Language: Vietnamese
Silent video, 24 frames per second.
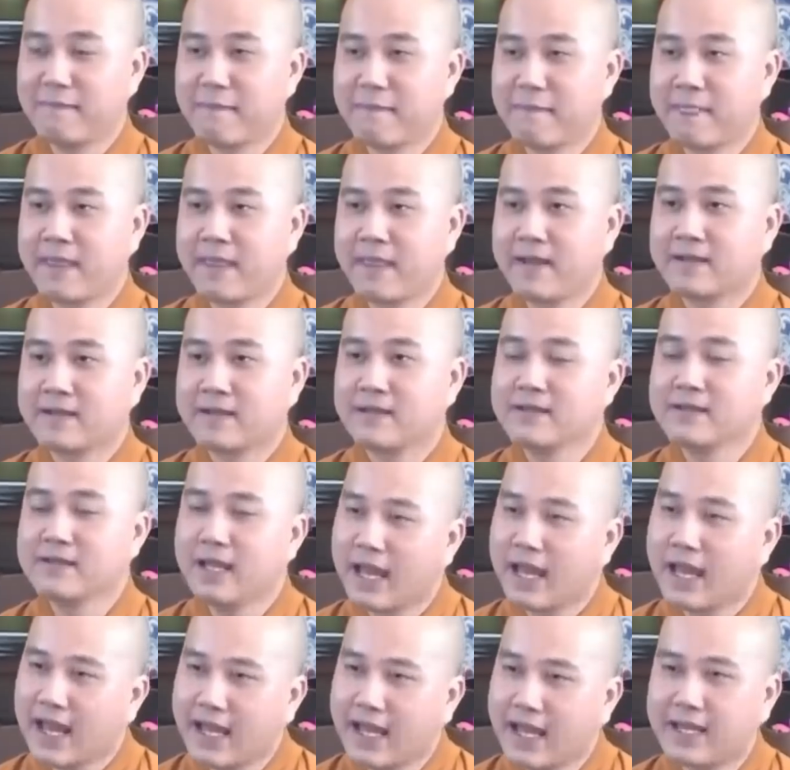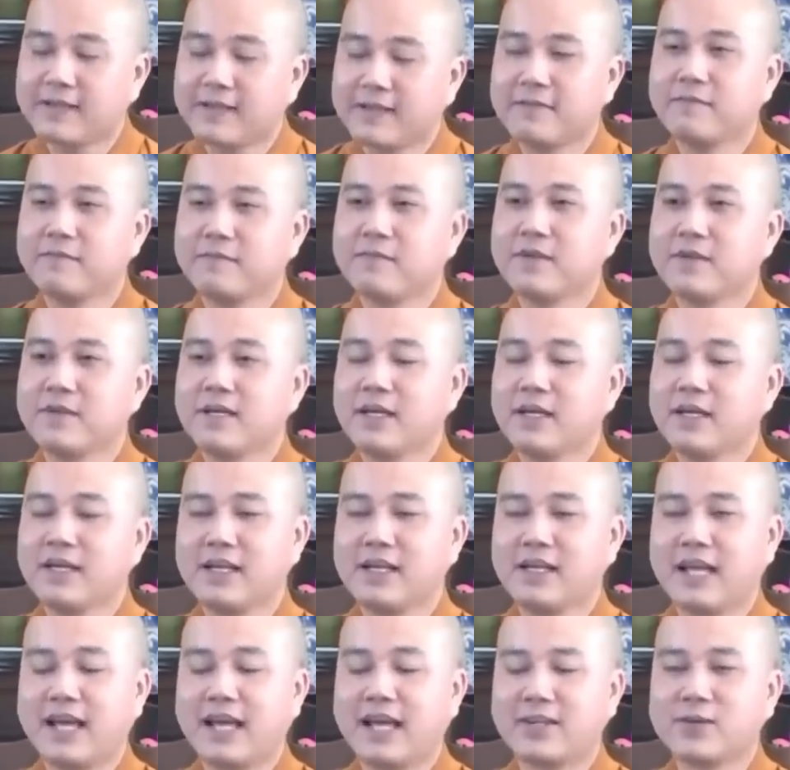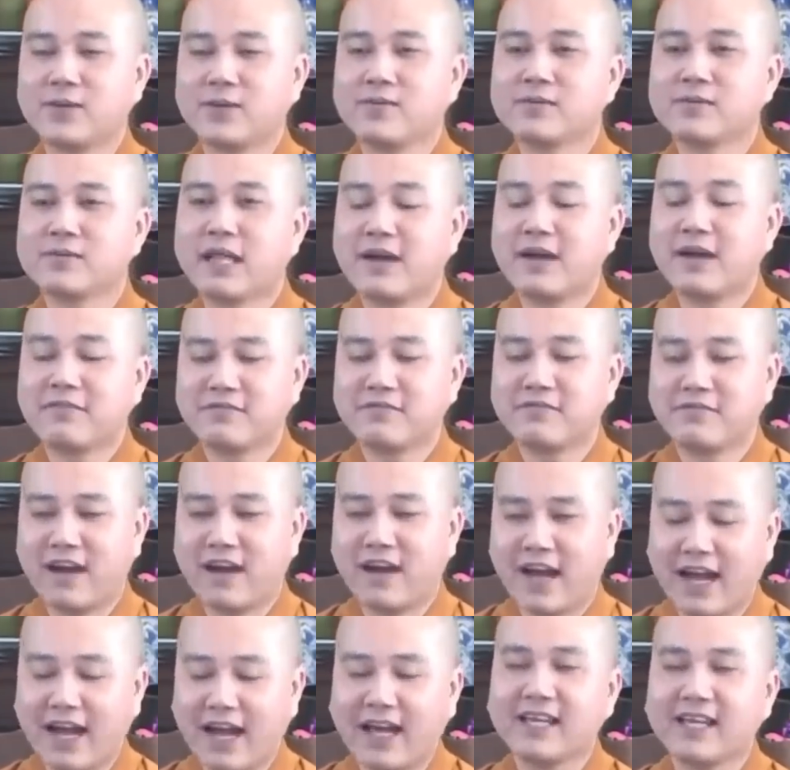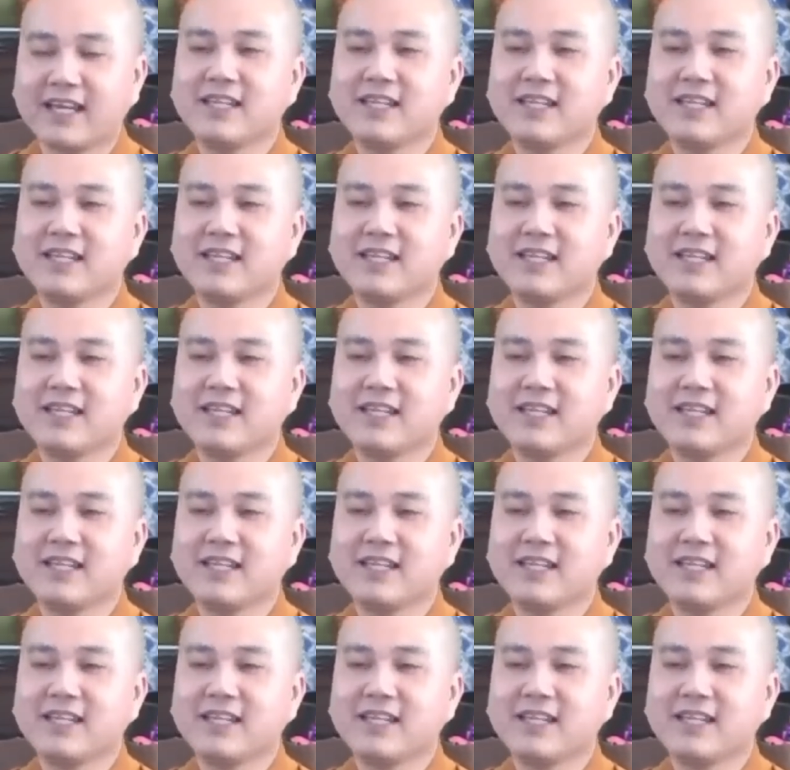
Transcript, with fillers: thứ hai là chúng ta phải